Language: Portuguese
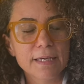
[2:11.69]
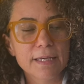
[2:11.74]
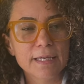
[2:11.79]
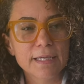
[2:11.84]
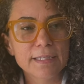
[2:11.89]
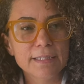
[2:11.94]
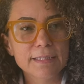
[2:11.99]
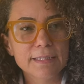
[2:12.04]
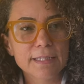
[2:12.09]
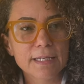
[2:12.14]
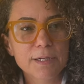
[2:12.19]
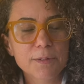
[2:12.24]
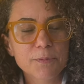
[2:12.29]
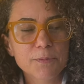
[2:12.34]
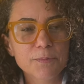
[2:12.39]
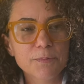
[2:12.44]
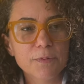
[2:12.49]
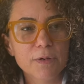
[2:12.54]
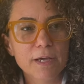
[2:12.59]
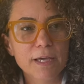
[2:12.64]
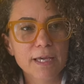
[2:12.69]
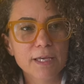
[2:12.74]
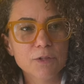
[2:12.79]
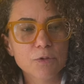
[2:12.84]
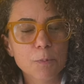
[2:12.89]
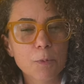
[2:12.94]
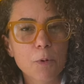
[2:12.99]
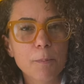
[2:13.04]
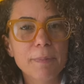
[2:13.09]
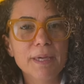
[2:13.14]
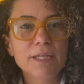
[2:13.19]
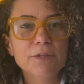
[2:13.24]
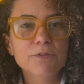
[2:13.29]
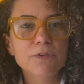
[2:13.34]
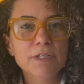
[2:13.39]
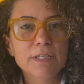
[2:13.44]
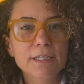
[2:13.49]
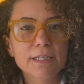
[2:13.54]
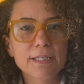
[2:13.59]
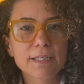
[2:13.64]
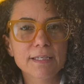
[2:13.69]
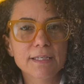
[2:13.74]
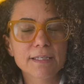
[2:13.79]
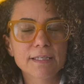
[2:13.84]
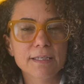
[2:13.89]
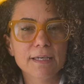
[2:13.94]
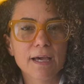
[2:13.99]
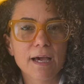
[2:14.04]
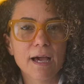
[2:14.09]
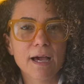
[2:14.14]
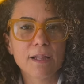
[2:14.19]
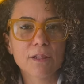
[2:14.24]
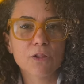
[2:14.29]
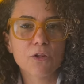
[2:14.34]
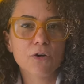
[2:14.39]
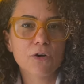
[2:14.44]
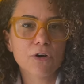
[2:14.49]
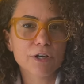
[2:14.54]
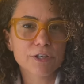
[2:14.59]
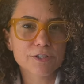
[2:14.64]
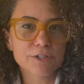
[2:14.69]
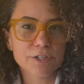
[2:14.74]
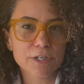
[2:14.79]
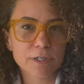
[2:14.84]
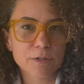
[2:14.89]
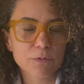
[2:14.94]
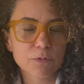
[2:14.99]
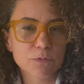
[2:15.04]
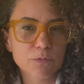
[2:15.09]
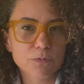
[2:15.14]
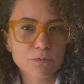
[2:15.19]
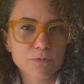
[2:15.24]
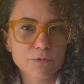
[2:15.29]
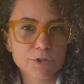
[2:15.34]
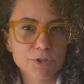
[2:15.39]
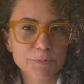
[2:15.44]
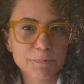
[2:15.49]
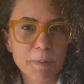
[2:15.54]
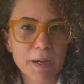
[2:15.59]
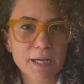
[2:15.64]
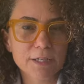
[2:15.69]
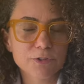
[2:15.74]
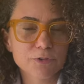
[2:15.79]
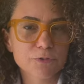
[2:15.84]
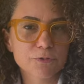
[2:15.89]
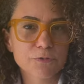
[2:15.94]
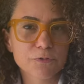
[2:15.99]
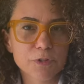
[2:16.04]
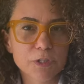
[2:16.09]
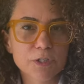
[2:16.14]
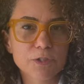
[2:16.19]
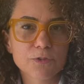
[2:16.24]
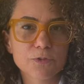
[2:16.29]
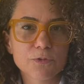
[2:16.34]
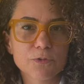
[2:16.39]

Então, é, no momento em que a loja, o espaço físico,